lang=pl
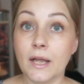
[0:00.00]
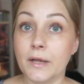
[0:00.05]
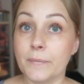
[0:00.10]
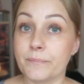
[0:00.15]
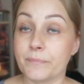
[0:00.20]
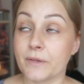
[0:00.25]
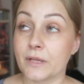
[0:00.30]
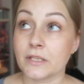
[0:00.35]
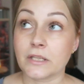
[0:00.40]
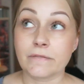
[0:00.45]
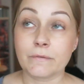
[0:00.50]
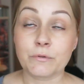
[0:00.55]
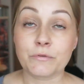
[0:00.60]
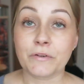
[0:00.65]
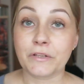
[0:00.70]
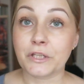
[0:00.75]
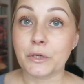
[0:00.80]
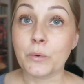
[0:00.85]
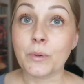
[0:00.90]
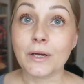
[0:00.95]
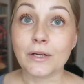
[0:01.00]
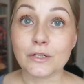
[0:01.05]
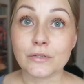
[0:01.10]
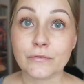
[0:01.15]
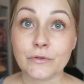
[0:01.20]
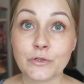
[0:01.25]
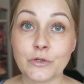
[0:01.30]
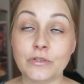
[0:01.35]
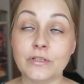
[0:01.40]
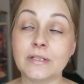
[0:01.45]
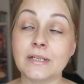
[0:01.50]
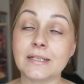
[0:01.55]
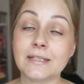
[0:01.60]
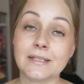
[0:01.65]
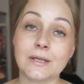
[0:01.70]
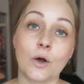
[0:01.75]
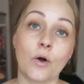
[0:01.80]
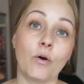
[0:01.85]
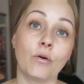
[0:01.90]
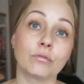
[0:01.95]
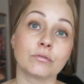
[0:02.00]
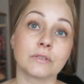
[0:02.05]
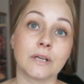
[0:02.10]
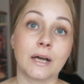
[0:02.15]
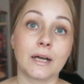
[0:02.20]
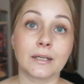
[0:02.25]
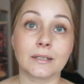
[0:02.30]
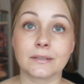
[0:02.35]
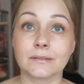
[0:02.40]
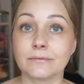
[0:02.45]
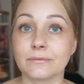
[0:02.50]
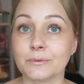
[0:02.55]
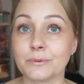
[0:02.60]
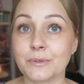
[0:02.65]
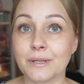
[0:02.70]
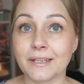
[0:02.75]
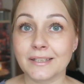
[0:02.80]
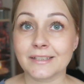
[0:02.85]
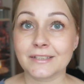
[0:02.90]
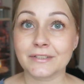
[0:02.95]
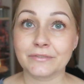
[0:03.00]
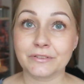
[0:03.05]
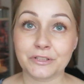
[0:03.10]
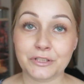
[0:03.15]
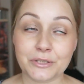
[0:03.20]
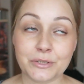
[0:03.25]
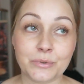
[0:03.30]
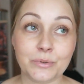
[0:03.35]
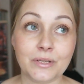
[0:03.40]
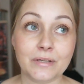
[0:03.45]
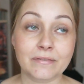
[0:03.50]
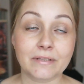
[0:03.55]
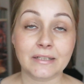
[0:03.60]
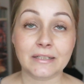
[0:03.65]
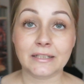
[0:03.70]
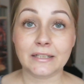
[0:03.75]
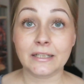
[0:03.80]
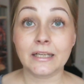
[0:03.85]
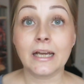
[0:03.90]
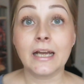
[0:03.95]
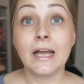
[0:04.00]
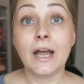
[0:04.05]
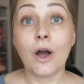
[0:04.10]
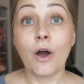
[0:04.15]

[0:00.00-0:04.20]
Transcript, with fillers: nie wiem, światełka rozwieszone na schodach i w ogóle jakieś, wiecie, cudawianki.